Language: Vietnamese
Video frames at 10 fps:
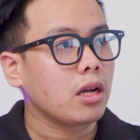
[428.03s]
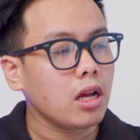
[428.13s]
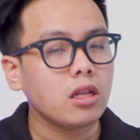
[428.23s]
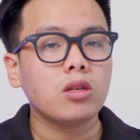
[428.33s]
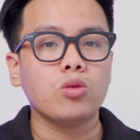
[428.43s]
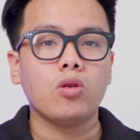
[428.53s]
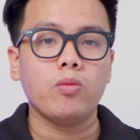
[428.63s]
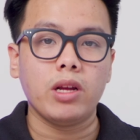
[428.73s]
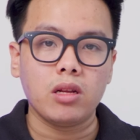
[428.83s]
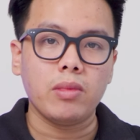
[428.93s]
cái kiến thức sử dụng
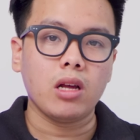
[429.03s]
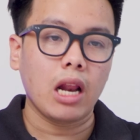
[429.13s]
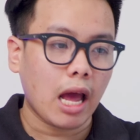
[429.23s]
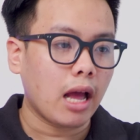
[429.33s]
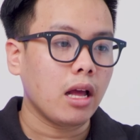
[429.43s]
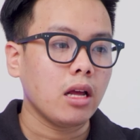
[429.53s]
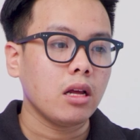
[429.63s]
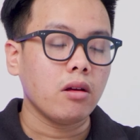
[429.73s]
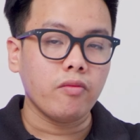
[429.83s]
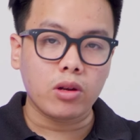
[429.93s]
của mình thì mình thấy là
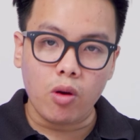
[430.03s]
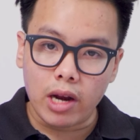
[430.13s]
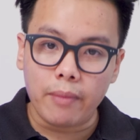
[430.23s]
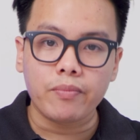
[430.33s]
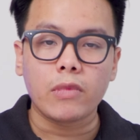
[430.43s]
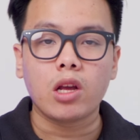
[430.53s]
với coi 5,